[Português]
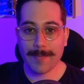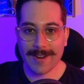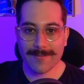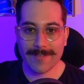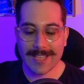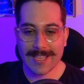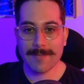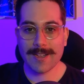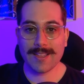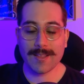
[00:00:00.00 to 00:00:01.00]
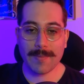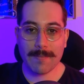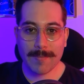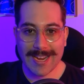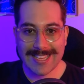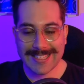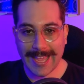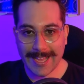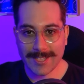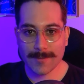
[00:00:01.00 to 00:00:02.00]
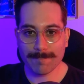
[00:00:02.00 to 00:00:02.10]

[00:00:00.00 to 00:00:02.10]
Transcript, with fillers: para Figma e também para Sketch.